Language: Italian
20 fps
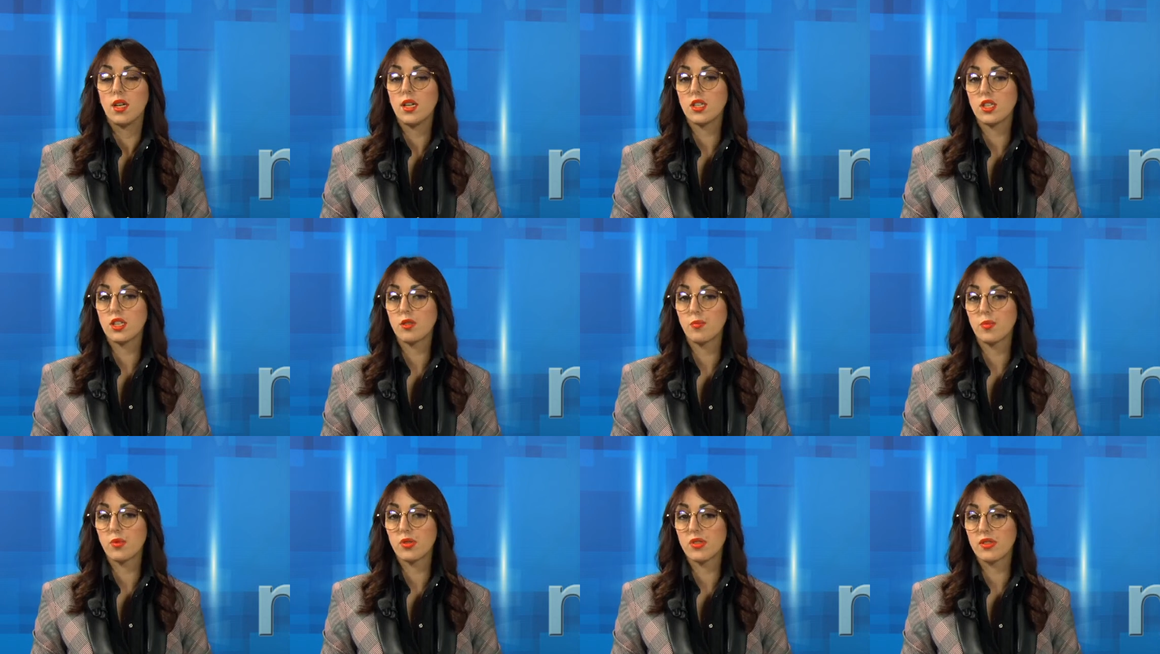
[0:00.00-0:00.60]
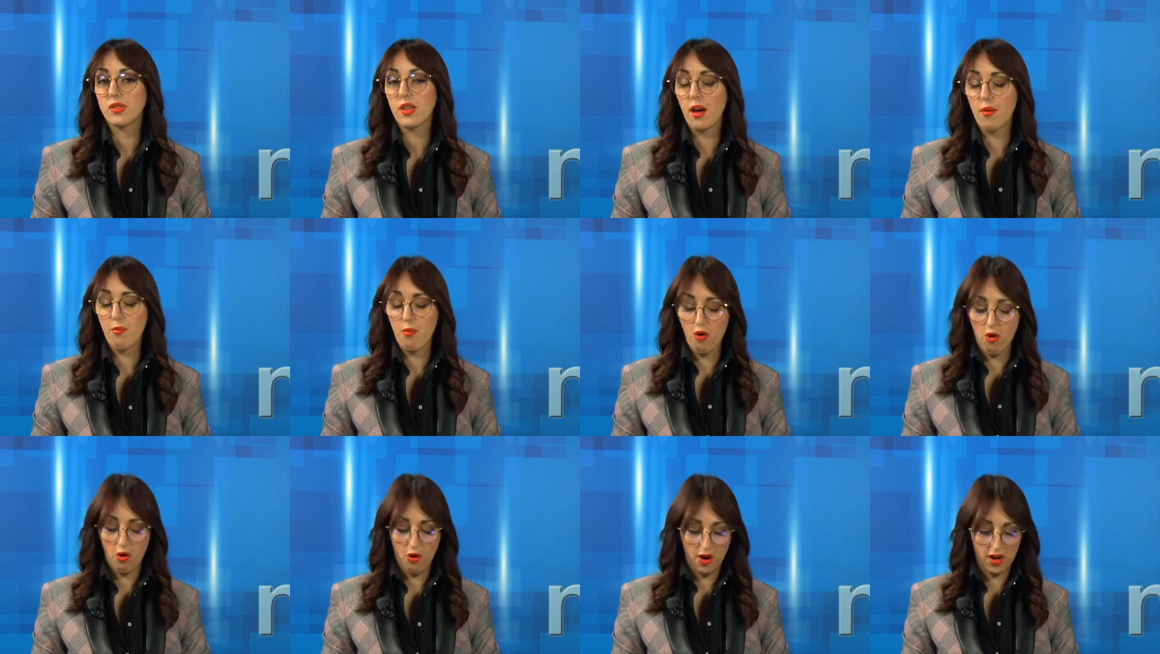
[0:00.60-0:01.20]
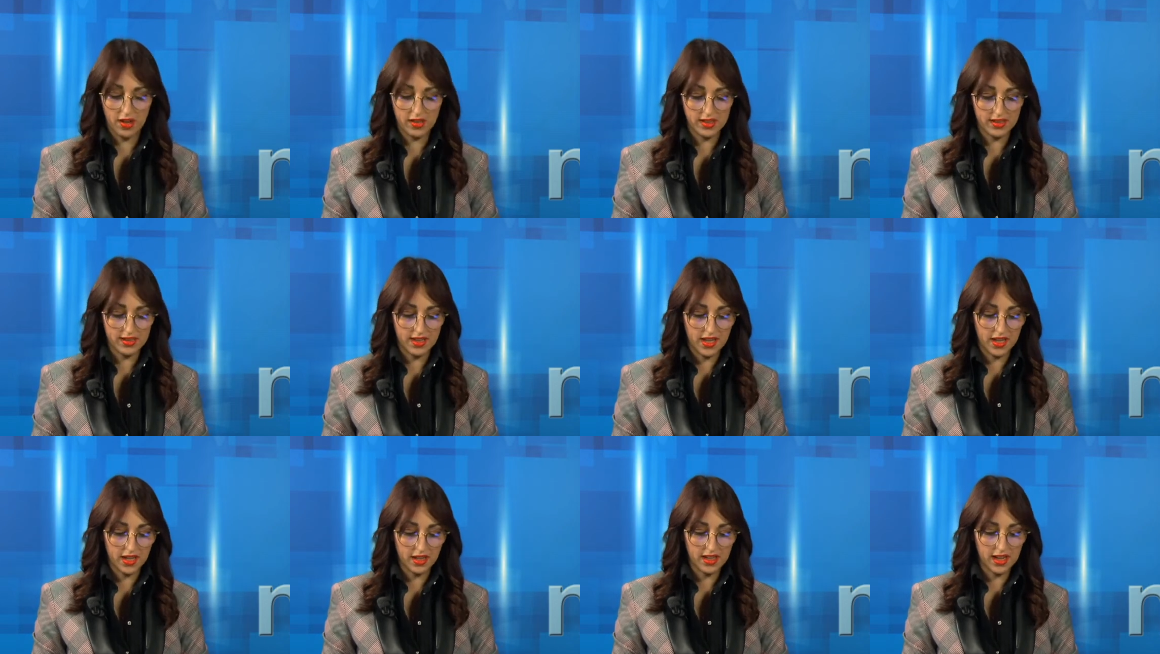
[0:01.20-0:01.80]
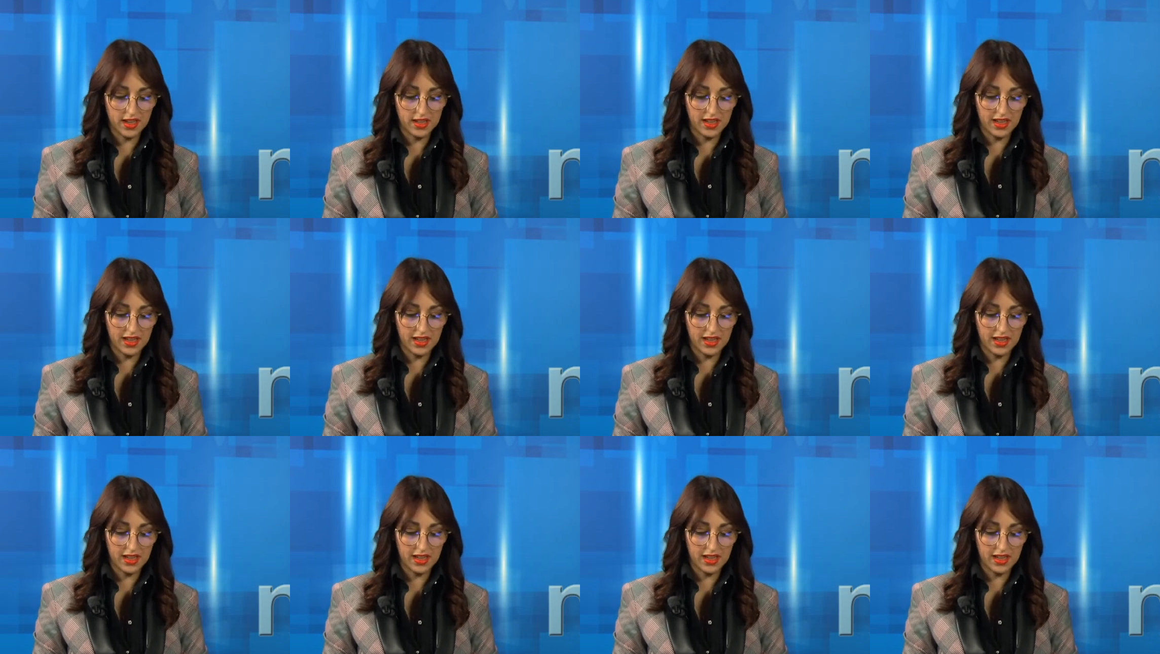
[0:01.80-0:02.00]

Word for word: E ci spostiamo ad Isernia.